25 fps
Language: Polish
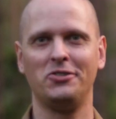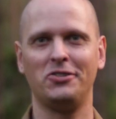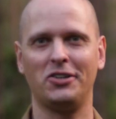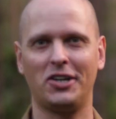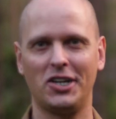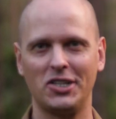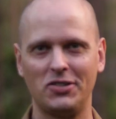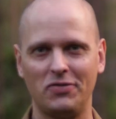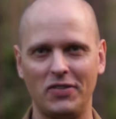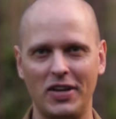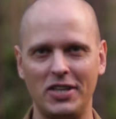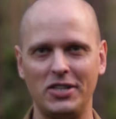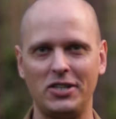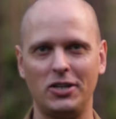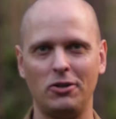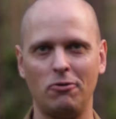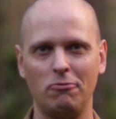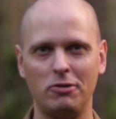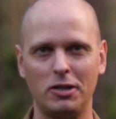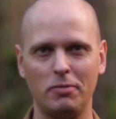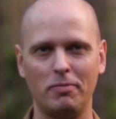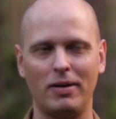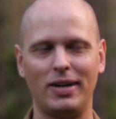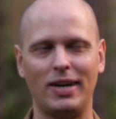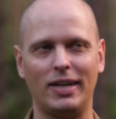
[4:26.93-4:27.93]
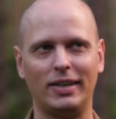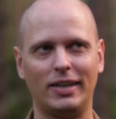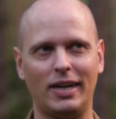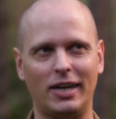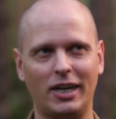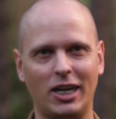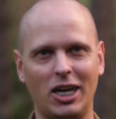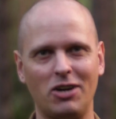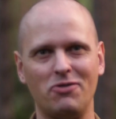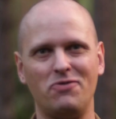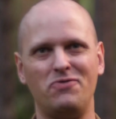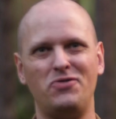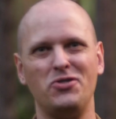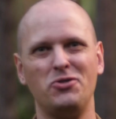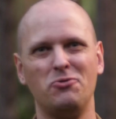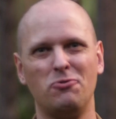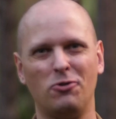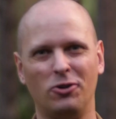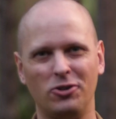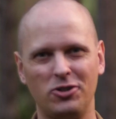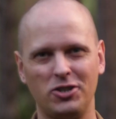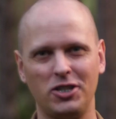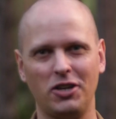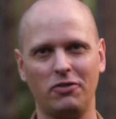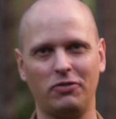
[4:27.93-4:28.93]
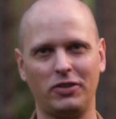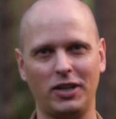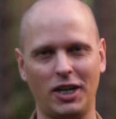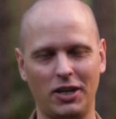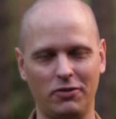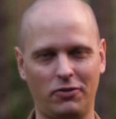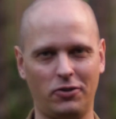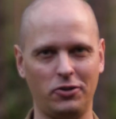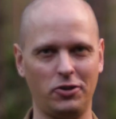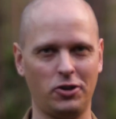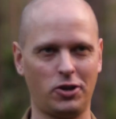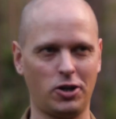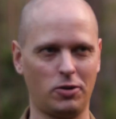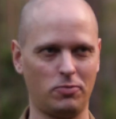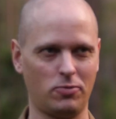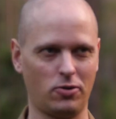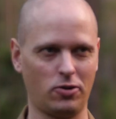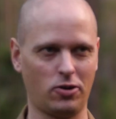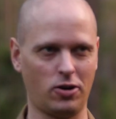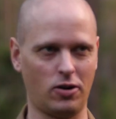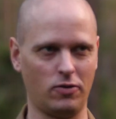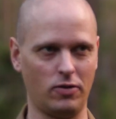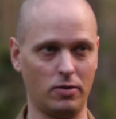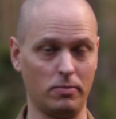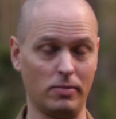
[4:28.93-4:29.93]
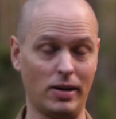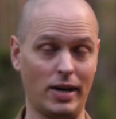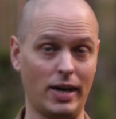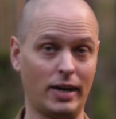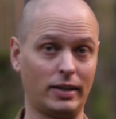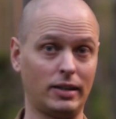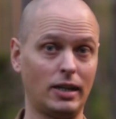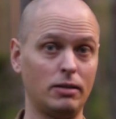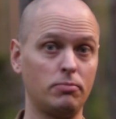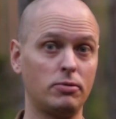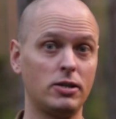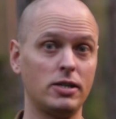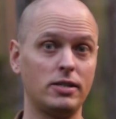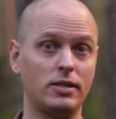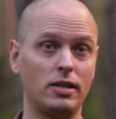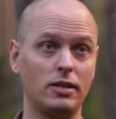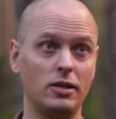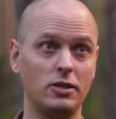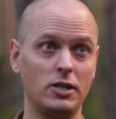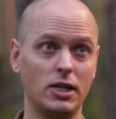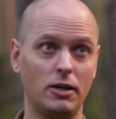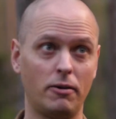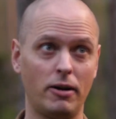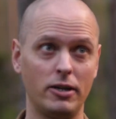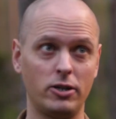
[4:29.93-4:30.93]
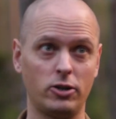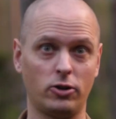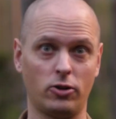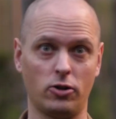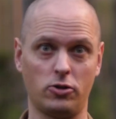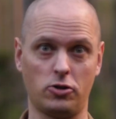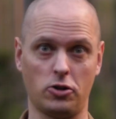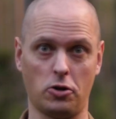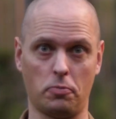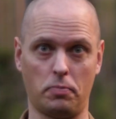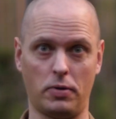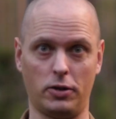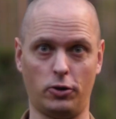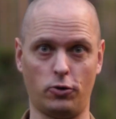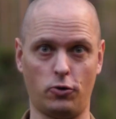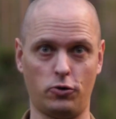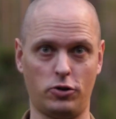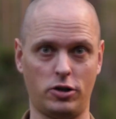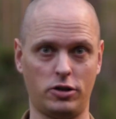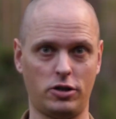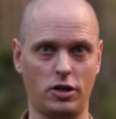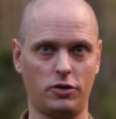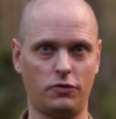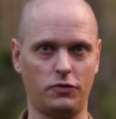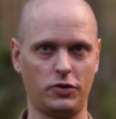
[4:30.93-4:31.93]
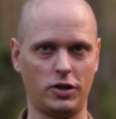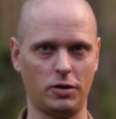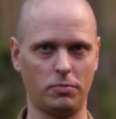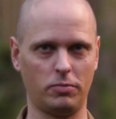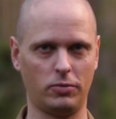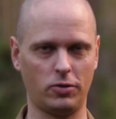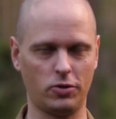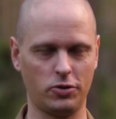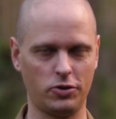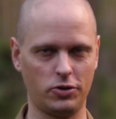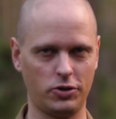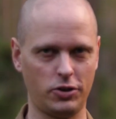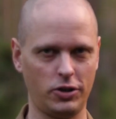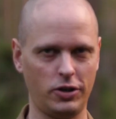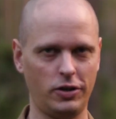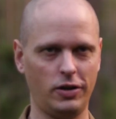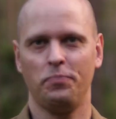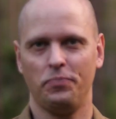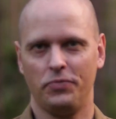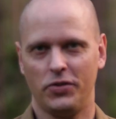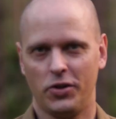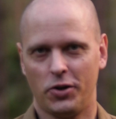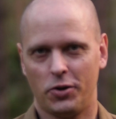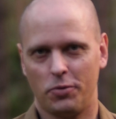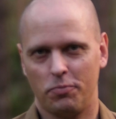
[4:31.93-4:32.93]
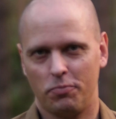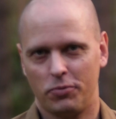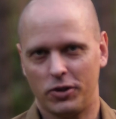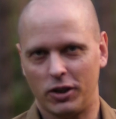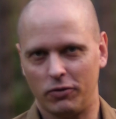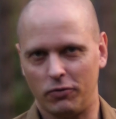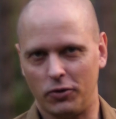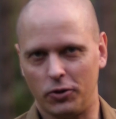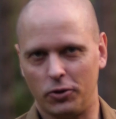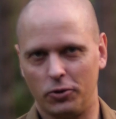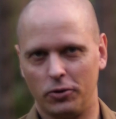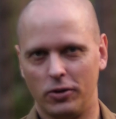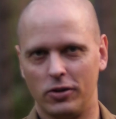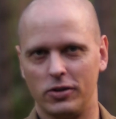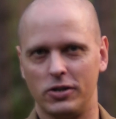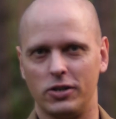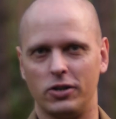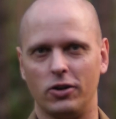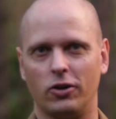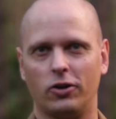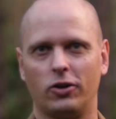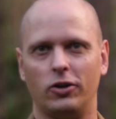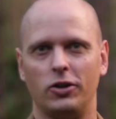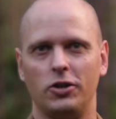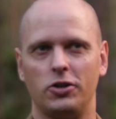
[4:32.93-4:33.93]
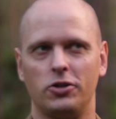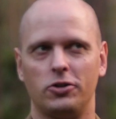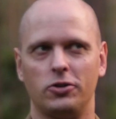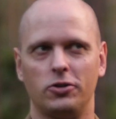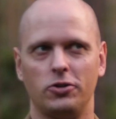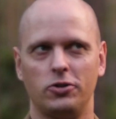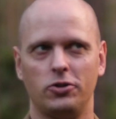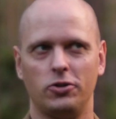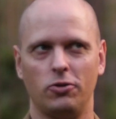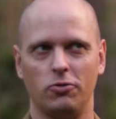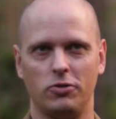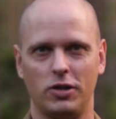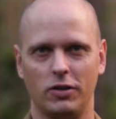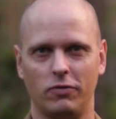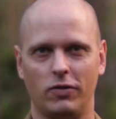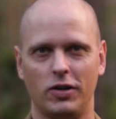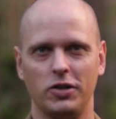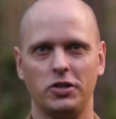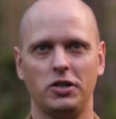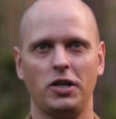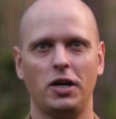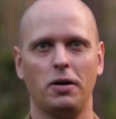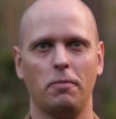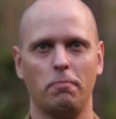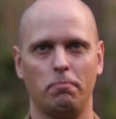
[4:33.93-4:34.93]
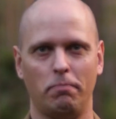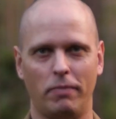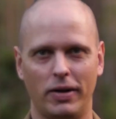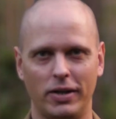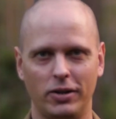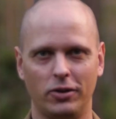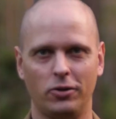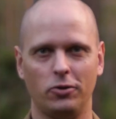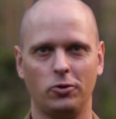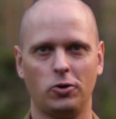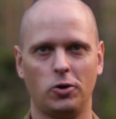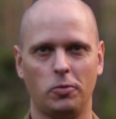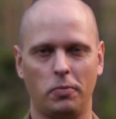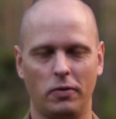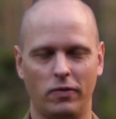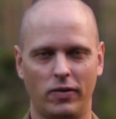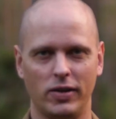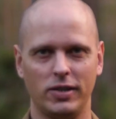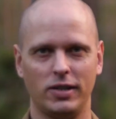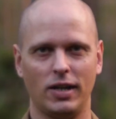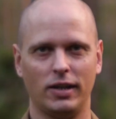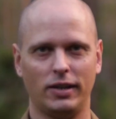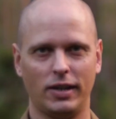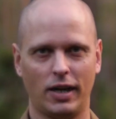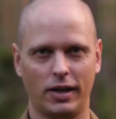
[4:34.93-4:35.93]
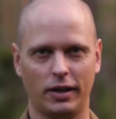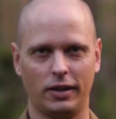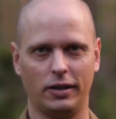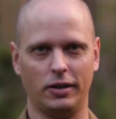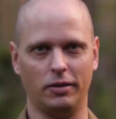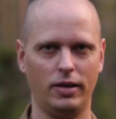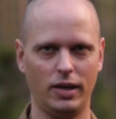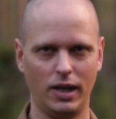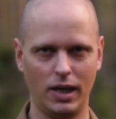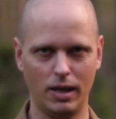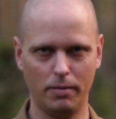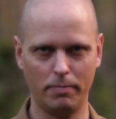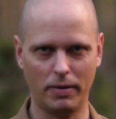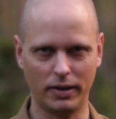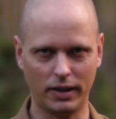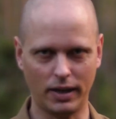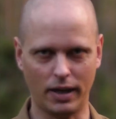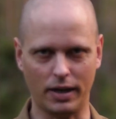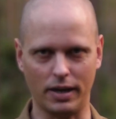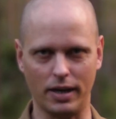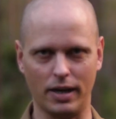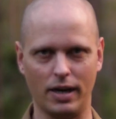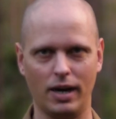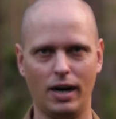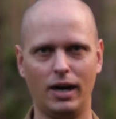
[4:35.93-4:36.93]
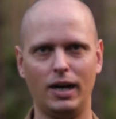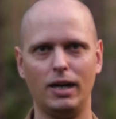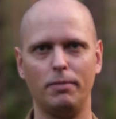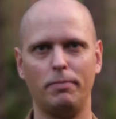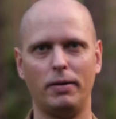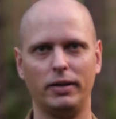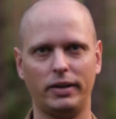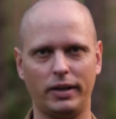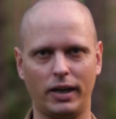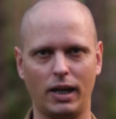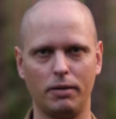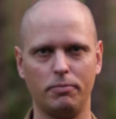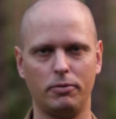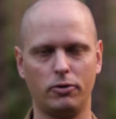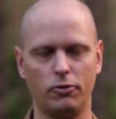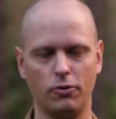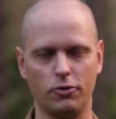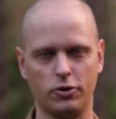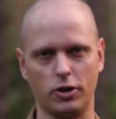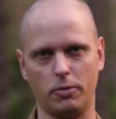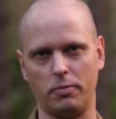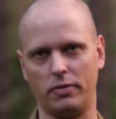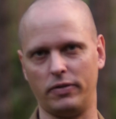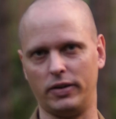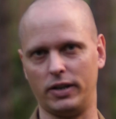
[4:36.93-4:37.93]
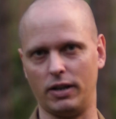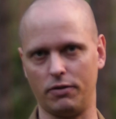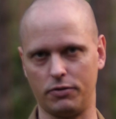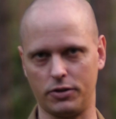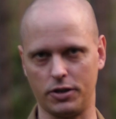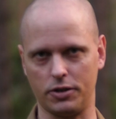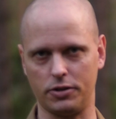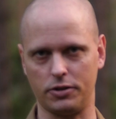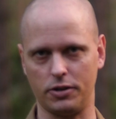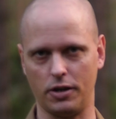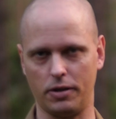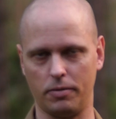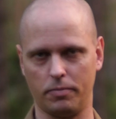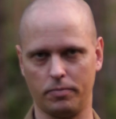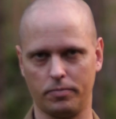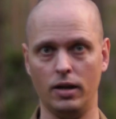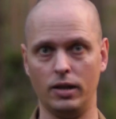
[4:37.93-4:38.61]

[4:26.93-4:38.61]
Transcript: Coraz więcej ludzi ma latarkę wyłącznie w telefonie komórkowym, a jak ten przestanie działać, to co, będą siedzieć w ciemności? No, przewidując te okoliczności, ludzie właśnie będą kupować latarki i baterie, ale baterie były już omawiane wcześniej.